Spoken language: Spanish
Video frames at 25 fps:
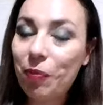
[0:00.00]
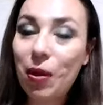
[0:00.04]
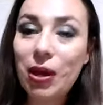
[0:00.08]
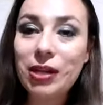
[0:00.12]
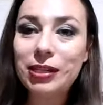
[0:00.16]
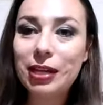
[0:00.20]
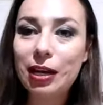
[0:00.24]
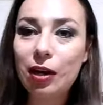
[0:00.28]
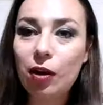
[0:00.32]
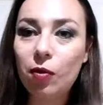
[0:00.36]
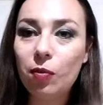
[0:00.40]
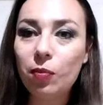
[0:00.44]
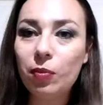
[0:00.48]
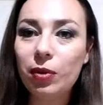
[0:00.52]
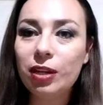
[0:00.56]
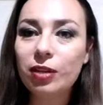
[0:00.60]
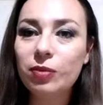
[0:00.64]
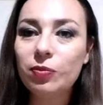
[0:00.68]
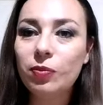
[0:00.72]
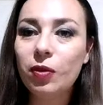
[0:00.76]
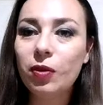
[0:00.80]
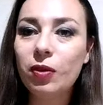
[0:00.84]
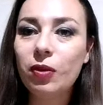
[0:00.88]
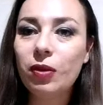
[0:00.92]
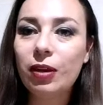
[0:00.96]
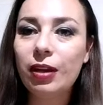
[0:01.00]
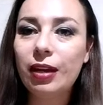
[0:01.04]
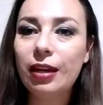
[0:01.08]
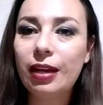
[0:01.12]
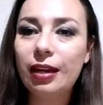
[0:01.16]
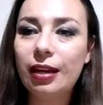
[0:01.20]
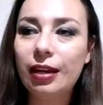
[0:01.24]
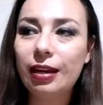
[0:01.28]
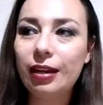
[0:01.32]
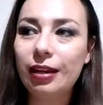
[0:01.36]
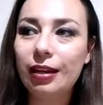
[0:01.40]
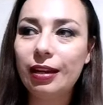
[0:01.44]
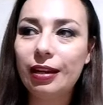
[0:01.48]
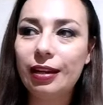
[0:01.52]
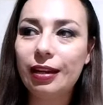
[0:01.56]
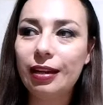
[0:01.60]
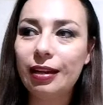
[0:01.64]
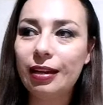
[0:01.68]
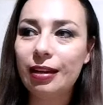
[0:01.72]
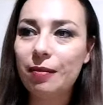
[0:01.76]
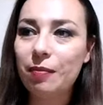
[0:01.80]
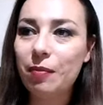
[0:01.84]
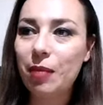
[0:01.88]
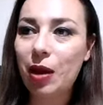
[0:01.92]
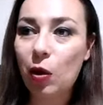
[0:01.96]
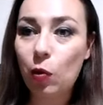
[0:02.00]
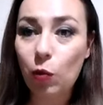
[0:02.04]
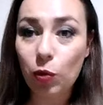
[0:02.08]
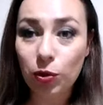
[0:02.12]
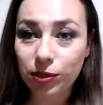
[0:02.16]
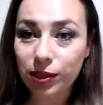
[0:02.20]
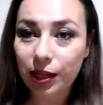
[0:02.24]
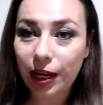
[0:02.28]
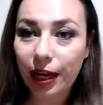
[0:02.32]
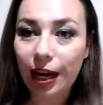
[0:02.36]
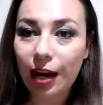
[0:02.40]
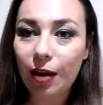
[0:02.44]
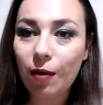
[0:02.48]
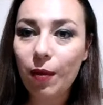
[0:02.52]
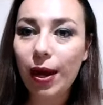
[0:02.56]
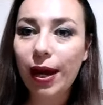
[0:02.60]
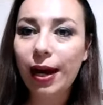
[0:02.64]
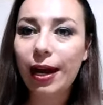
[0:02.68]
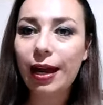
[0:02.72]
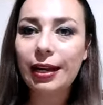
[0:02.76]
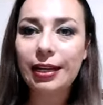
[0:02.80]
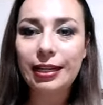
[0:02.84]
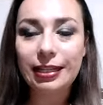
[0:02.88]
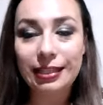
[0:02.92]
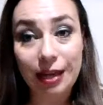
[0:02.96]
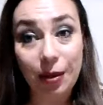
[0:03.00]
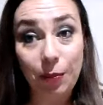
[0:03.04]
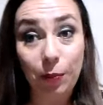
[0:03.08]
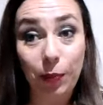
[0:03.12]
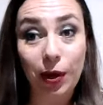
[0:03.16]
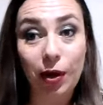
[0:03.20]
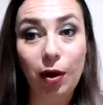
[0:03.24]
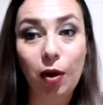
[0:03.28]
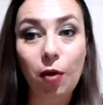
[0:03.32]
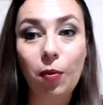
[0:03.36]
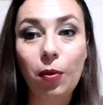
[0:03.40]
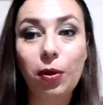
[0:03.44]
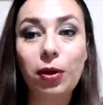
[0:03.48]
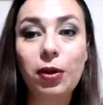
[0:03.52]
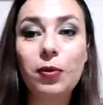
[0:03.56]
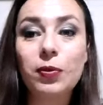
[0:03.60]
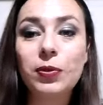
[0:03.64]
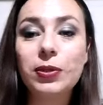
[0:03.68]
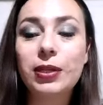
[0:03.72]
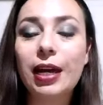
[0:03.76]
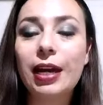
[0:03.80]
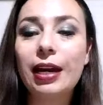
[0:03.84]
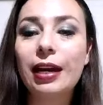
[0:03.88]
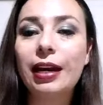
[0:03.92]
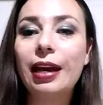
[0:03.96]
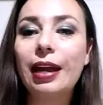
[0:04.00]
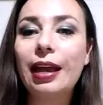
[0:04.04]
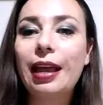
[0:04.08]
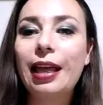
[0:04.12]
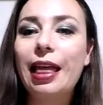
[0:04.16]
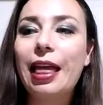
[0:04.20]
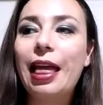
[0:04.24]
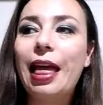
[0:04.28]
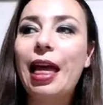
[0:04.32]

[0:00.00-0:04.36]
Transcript: pase lo mismo y me gusta que lo hagan y siempre lo voy a usar.